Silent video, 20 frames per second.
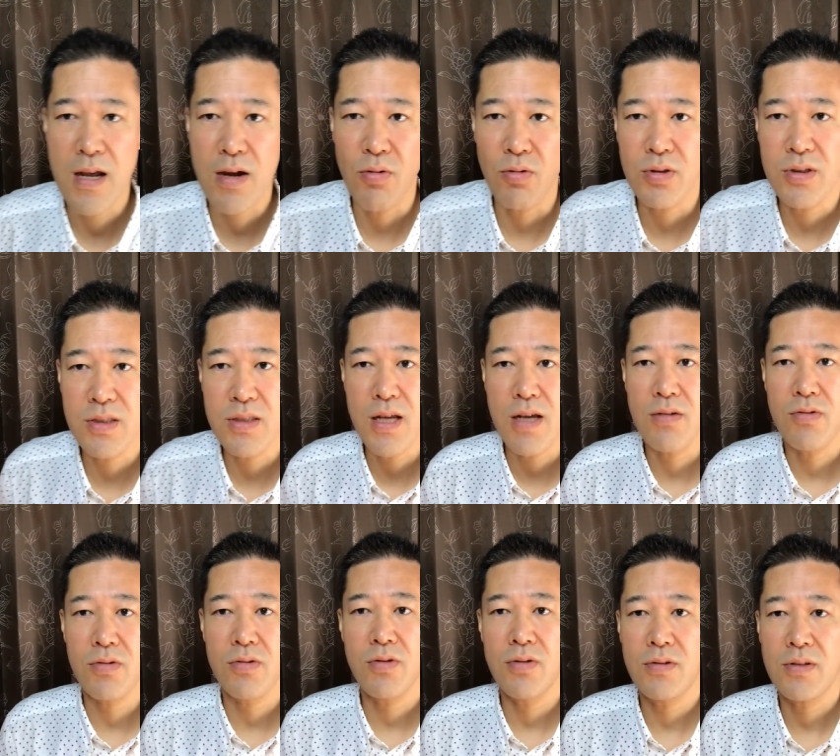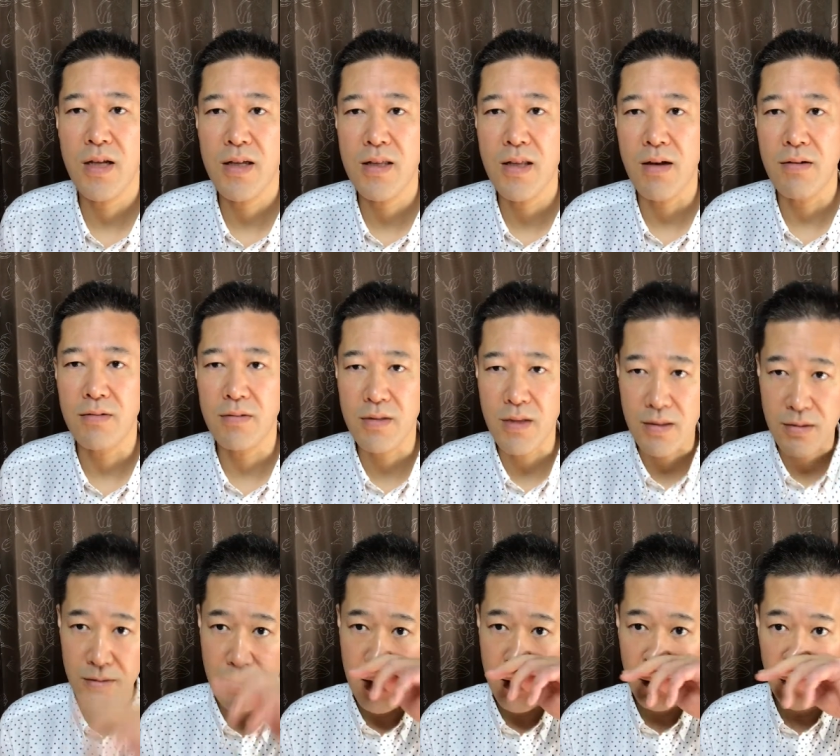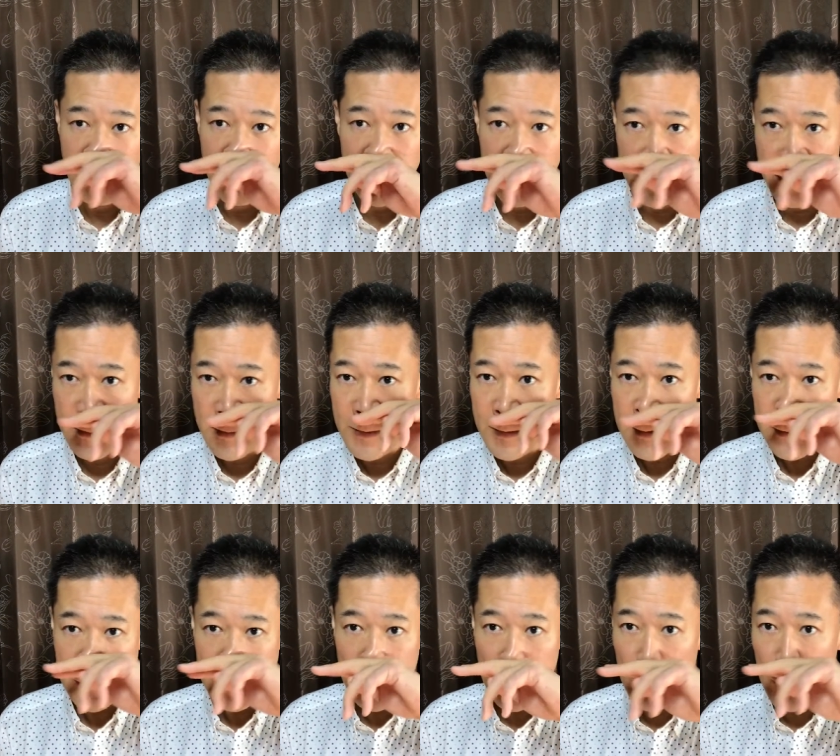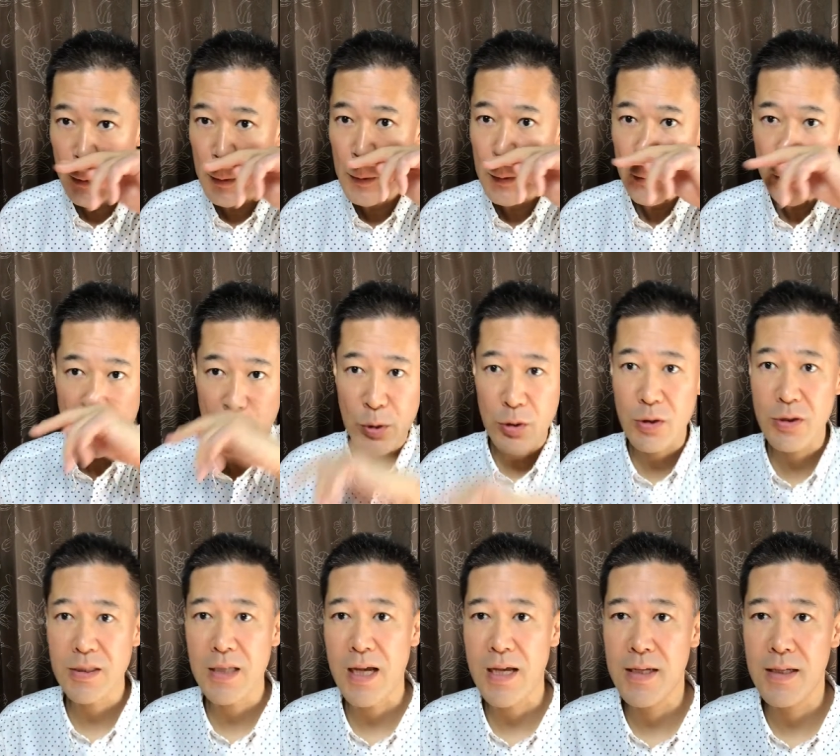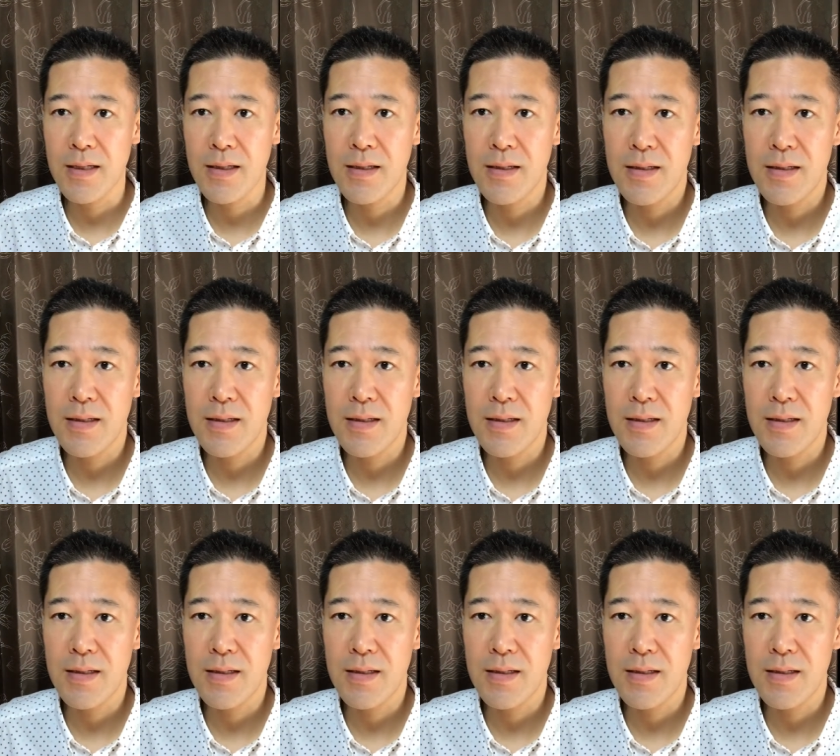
落ちていく状態になるんですけども、そういう状態